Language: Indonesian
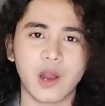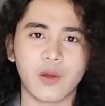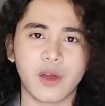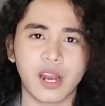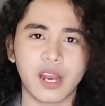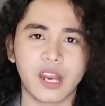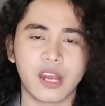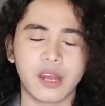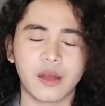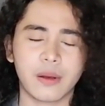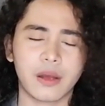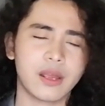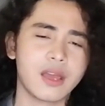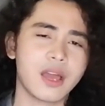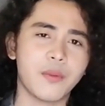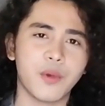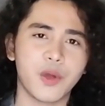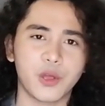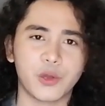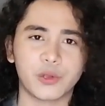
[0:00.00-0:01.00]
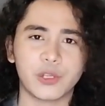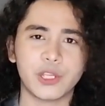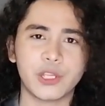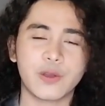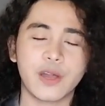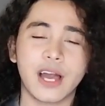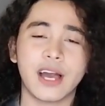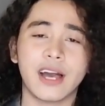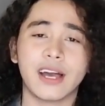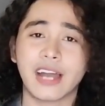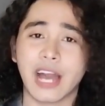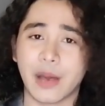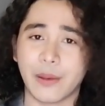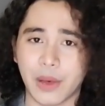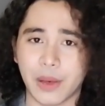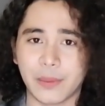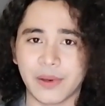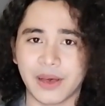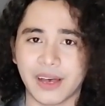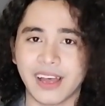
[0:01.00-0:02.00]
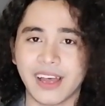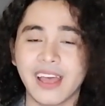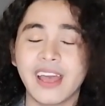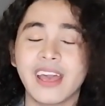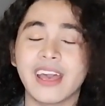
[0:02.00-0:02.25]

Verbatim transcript: Kalau kalian nggak mau ikutin juga nggak apa-apa.